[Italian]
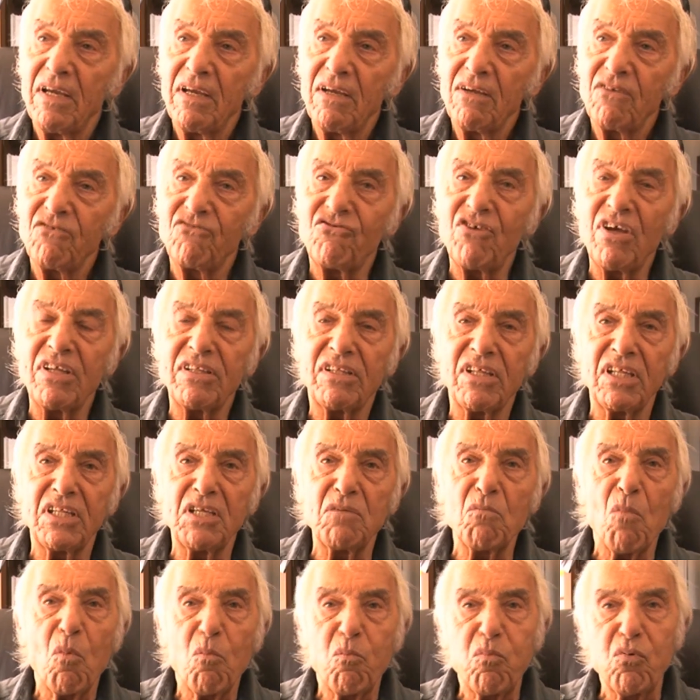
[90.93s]
gente di
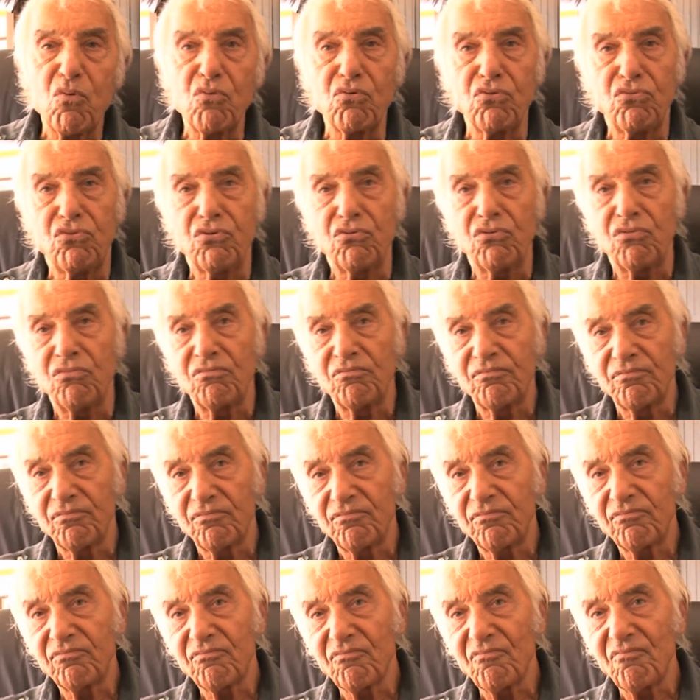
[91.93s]
Mobutu,
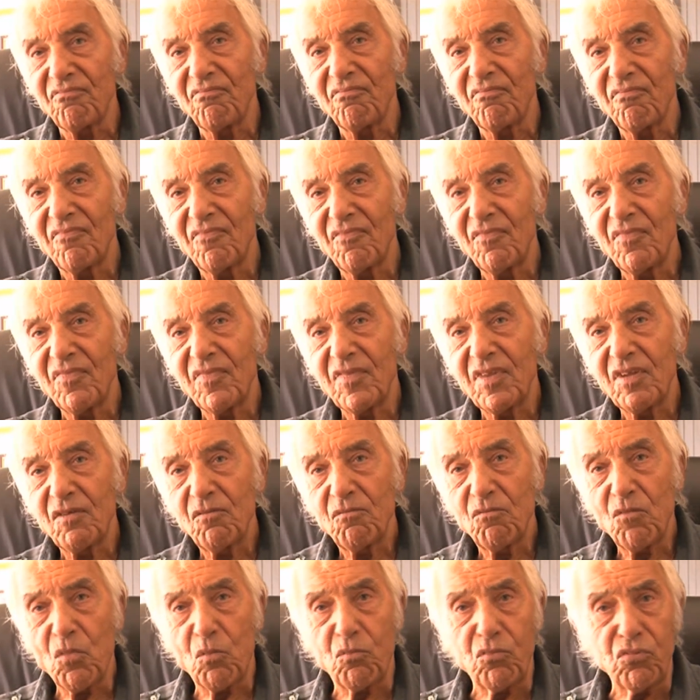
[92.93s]

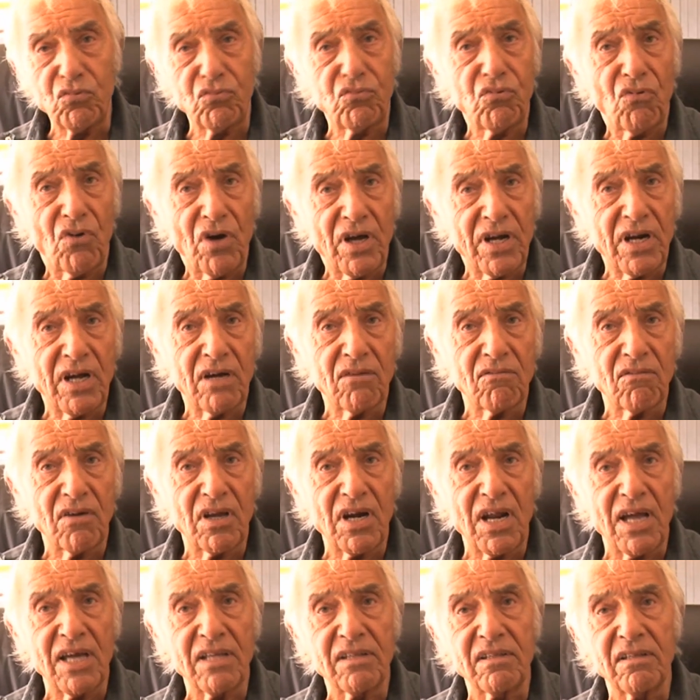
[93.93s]
Mobutu era un
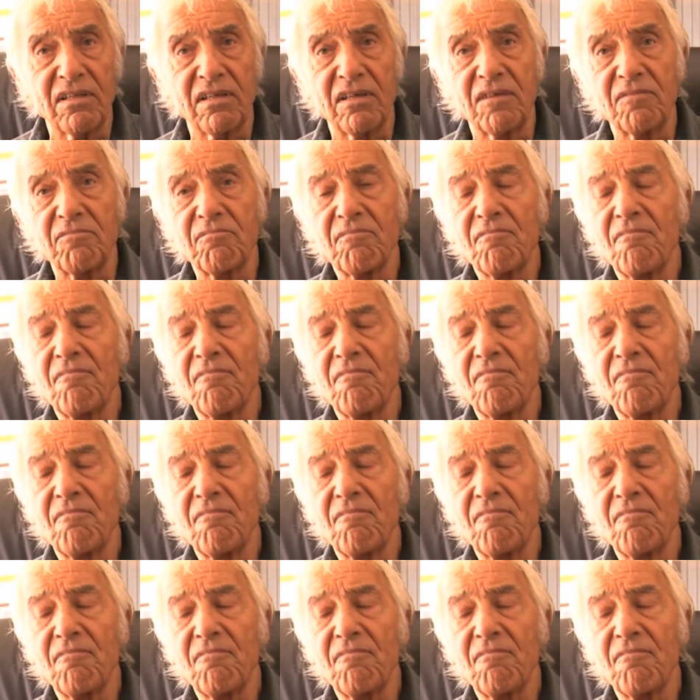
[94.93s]
grande,